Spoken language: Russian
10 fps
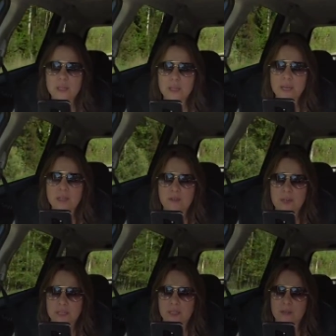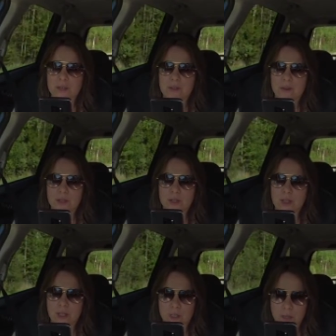До этого ходили в развивающий
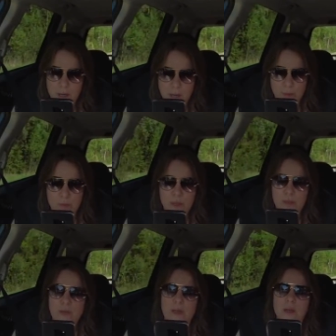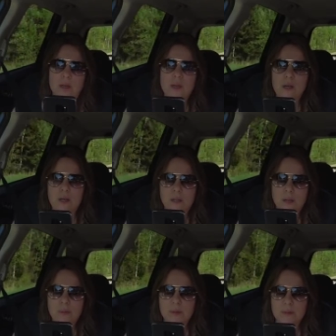центр. А, ну тоже была
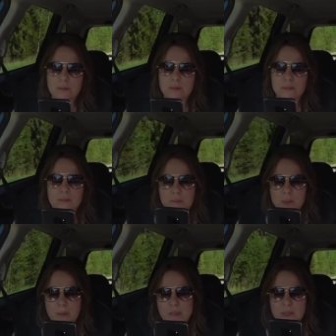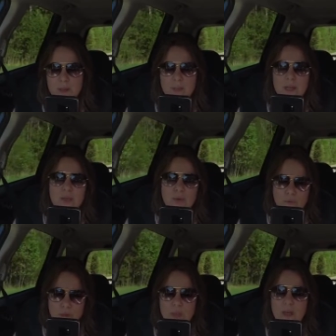как бы дополнительная
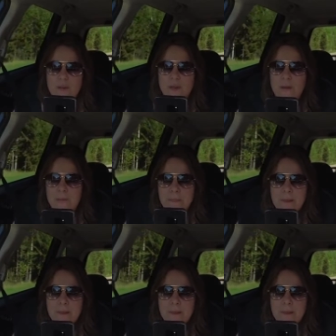подготовка, да, да.